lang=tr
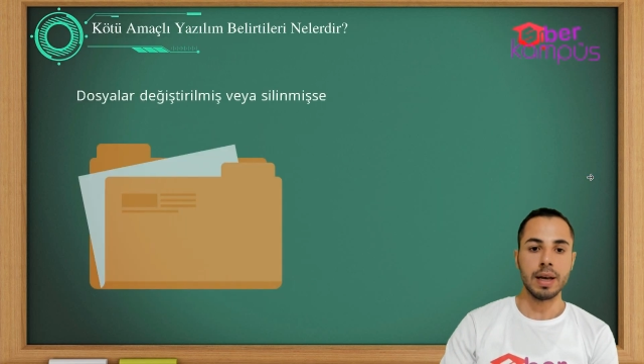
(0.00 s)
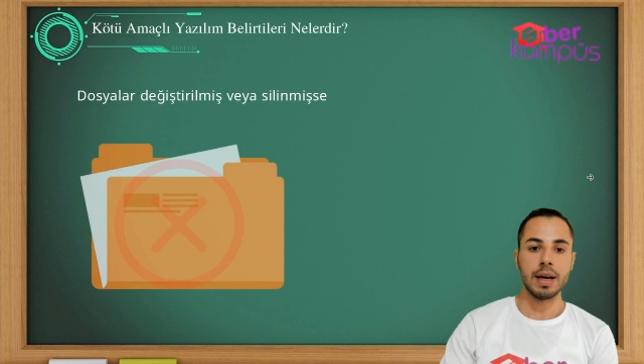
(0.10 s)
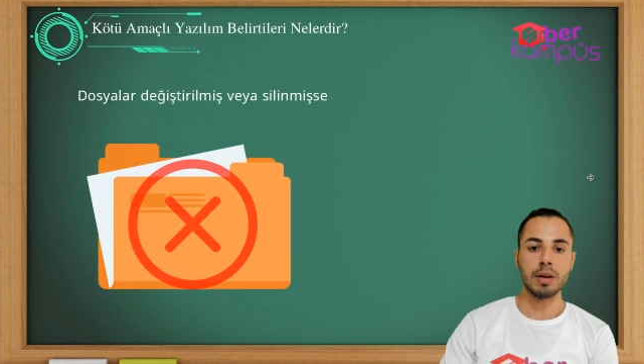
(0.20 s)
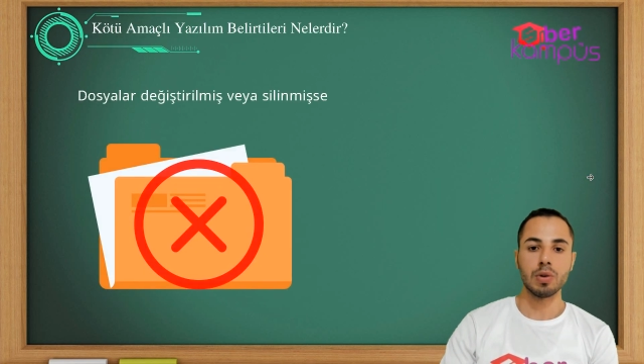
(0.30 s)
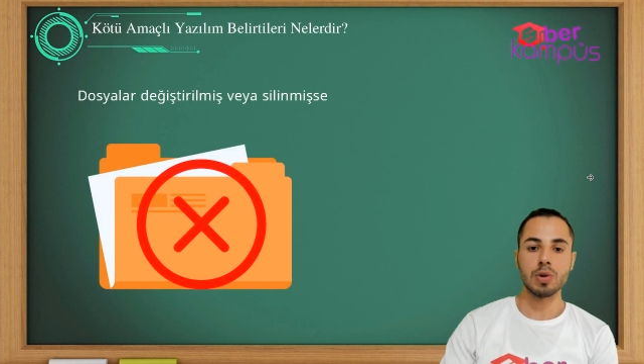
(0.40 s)

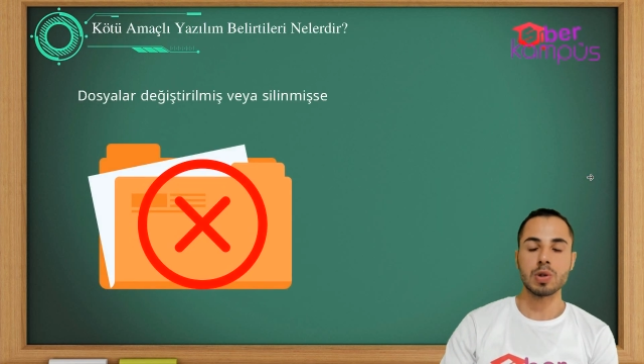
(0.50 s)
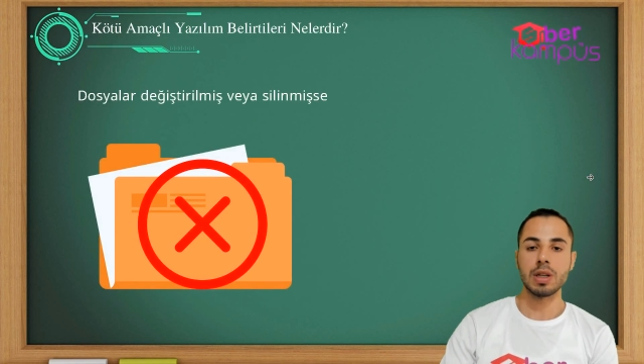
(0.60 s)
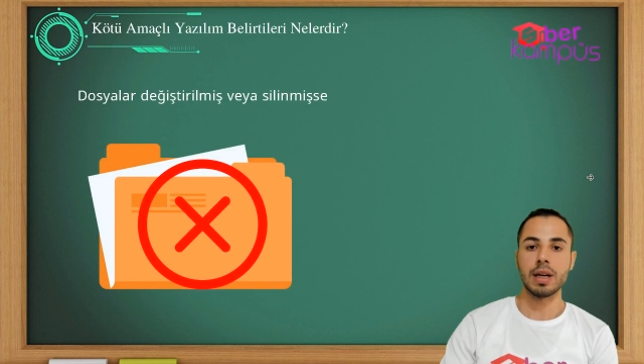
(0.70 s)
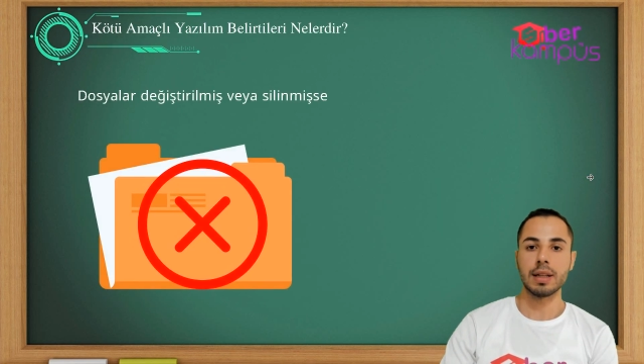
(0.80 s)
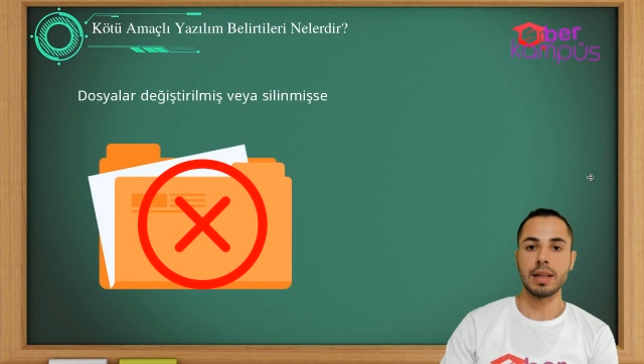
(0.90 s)
eğer
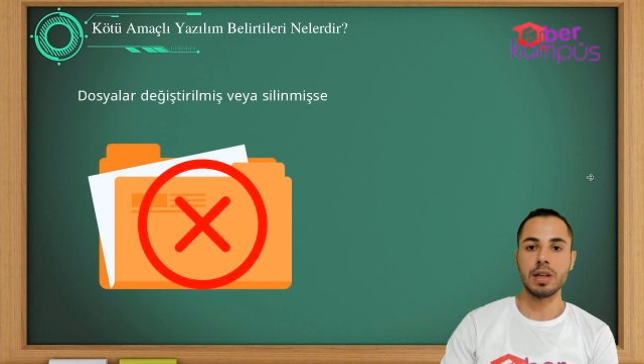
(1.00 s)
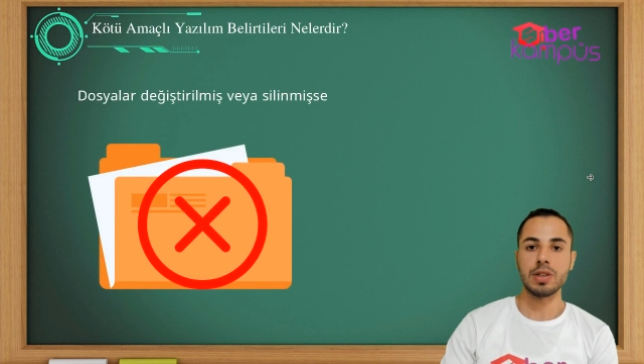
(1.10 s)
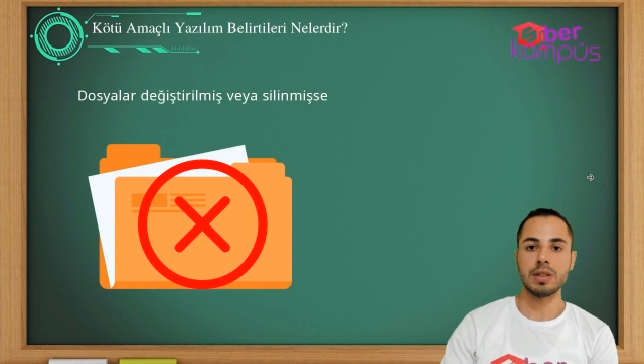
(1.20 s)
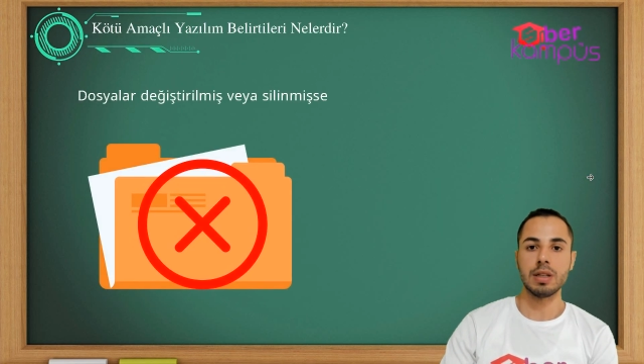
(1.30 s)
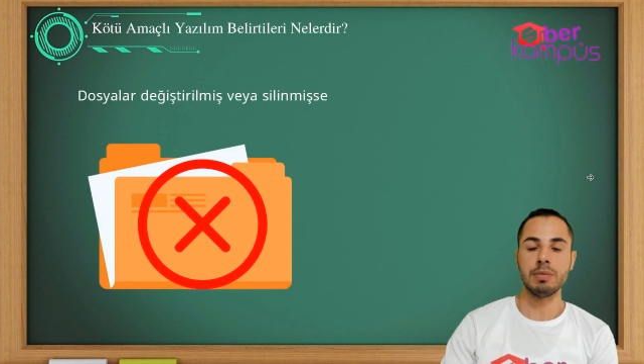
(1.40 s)
dosyalar
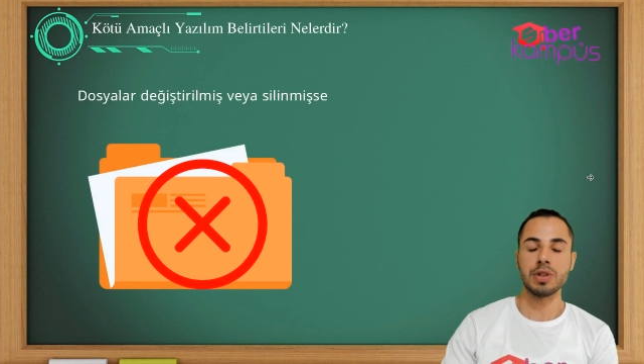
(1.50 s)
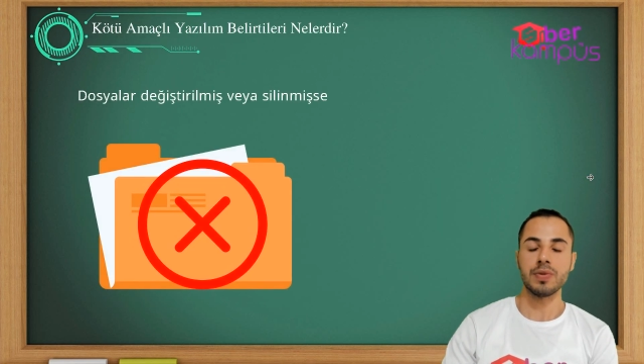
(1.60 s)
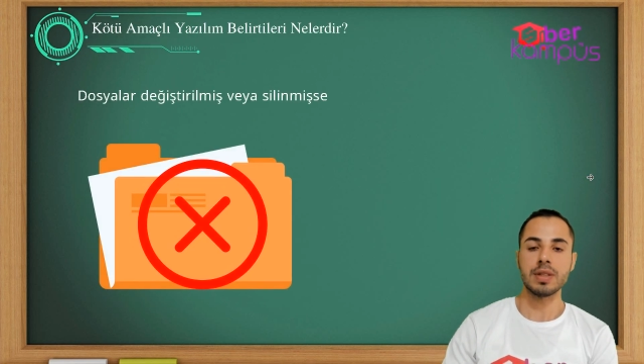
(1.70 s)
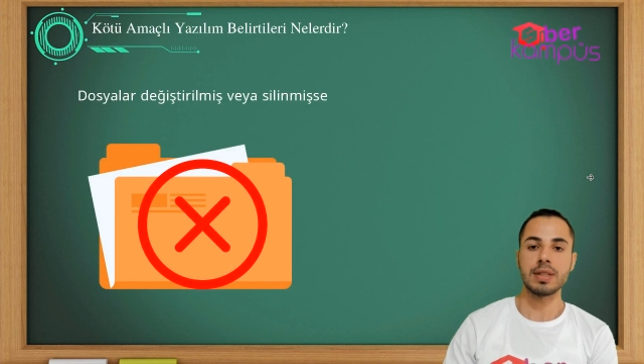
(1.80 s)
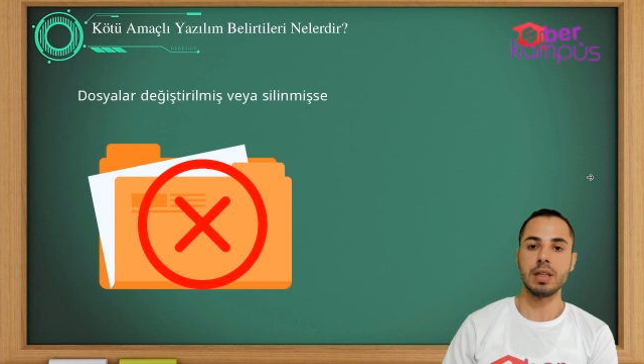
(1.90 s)

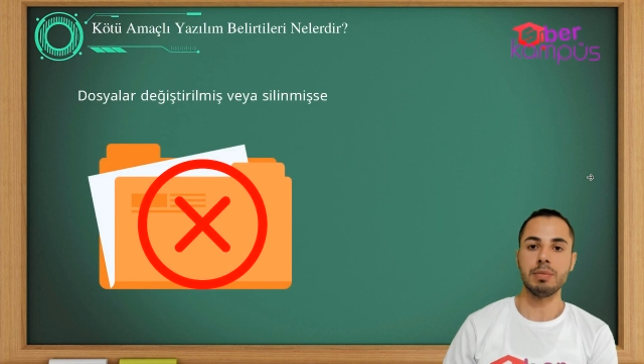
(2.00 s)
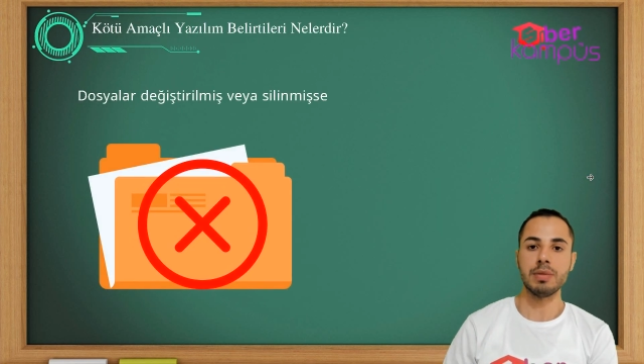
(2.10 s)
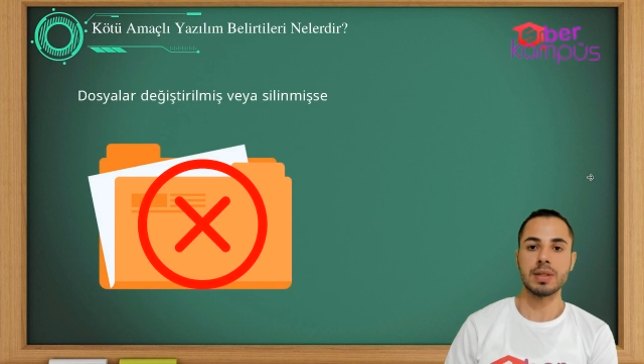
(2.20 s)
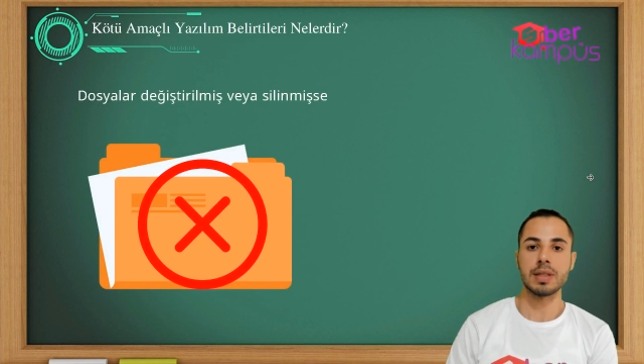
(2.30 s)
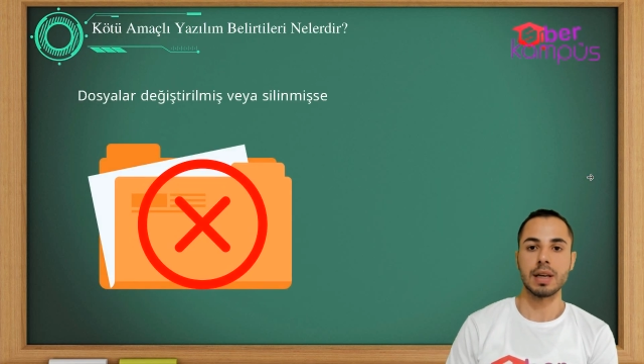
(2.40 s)
değiştirilmiş ve
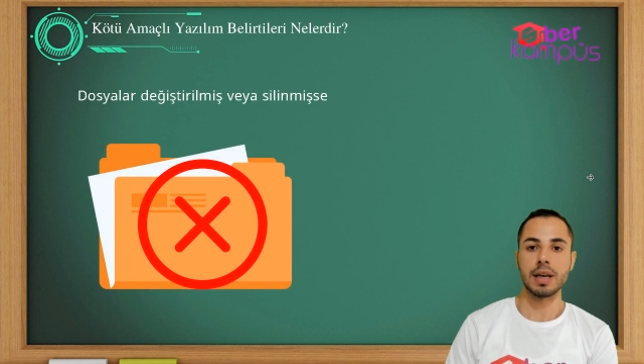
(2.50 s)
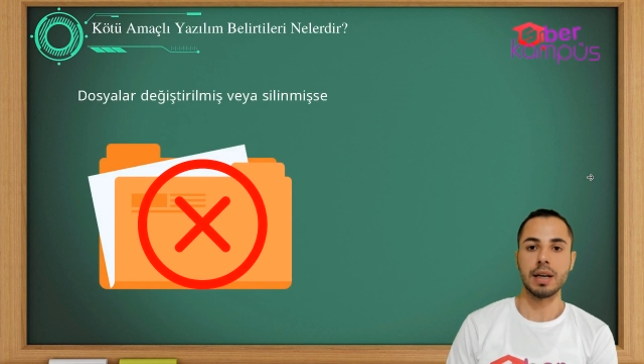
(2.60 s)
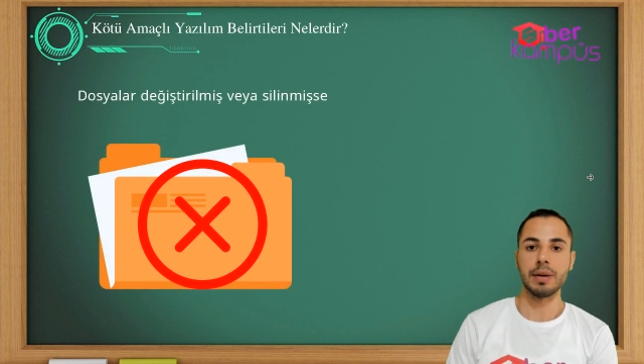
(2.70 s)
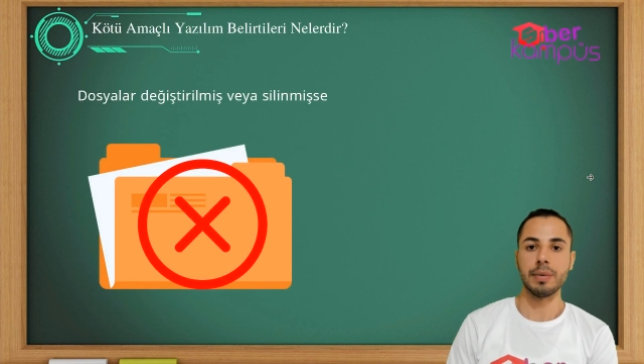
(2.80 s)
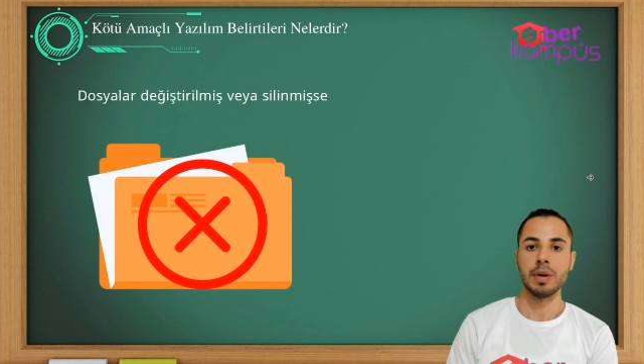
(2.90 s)
silinmişse
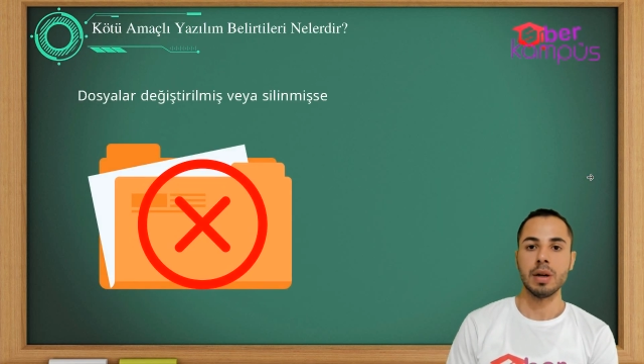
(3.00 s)
yani